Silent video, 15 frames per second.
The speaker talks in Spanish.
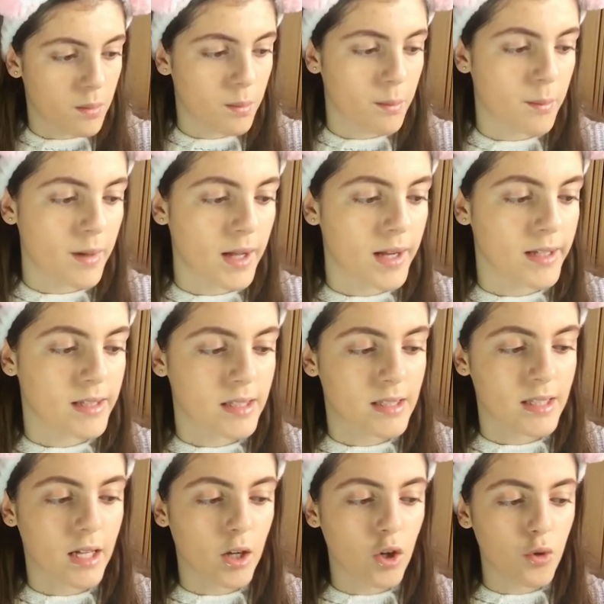Vale, se
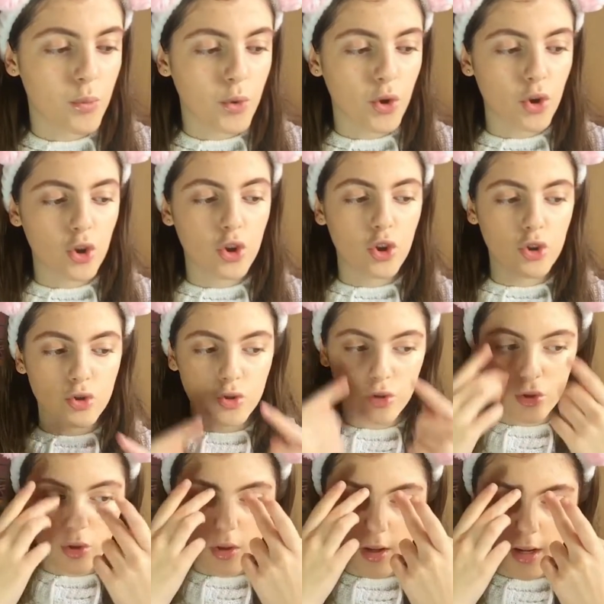está como
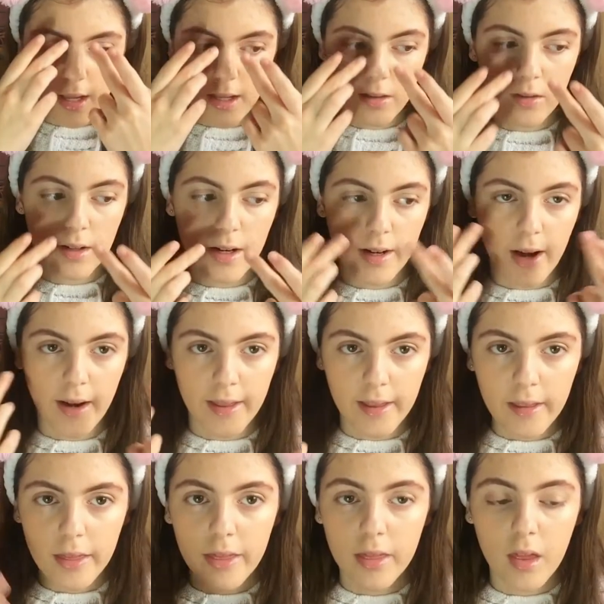contorneando la
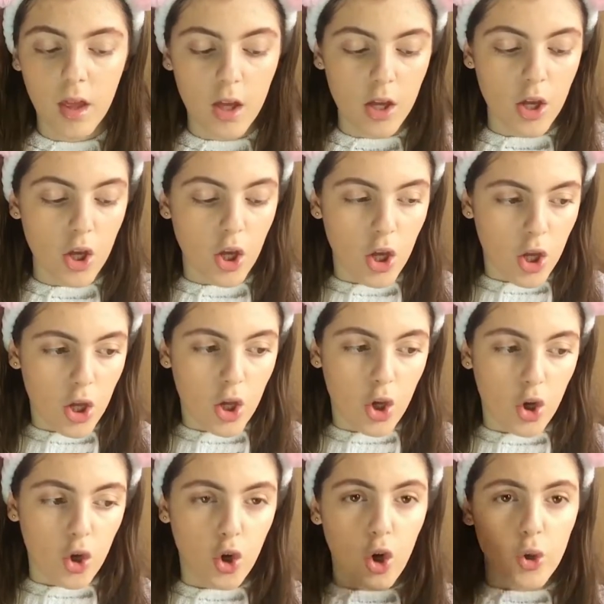nariz
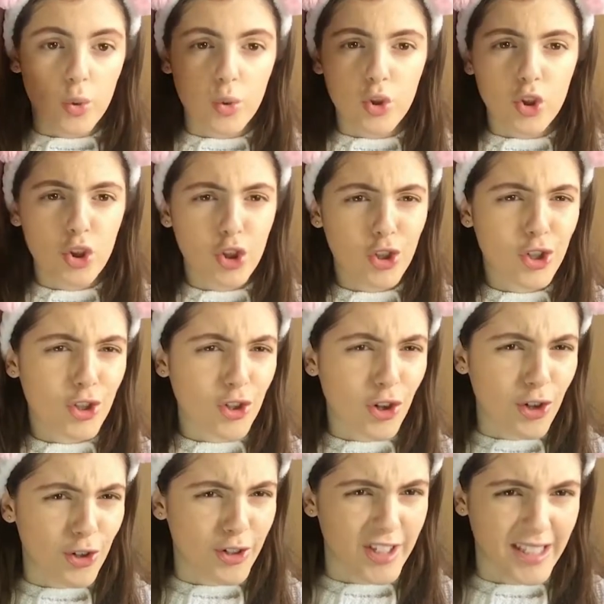con un
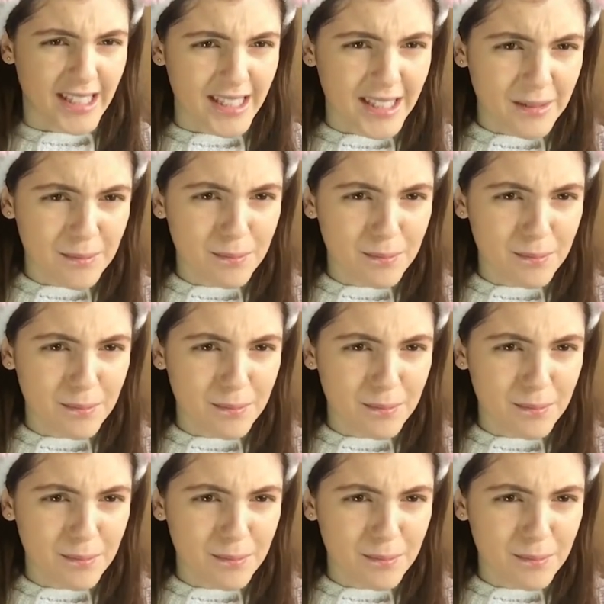colorete.